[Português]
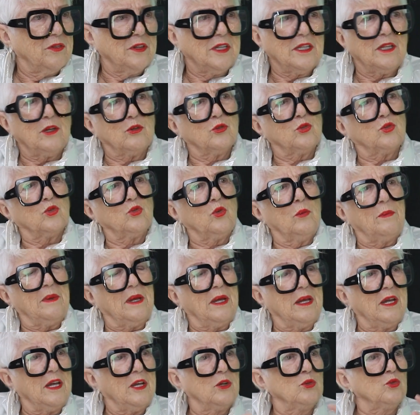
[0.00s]
Eu falei: Não, tudo
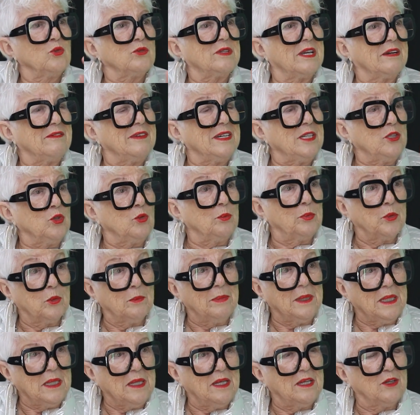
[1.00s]
bem. Eu não estava indo para o
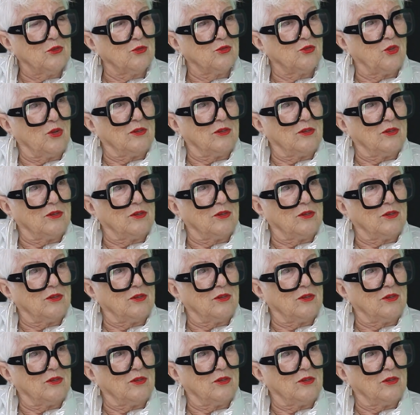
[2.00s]
banheiro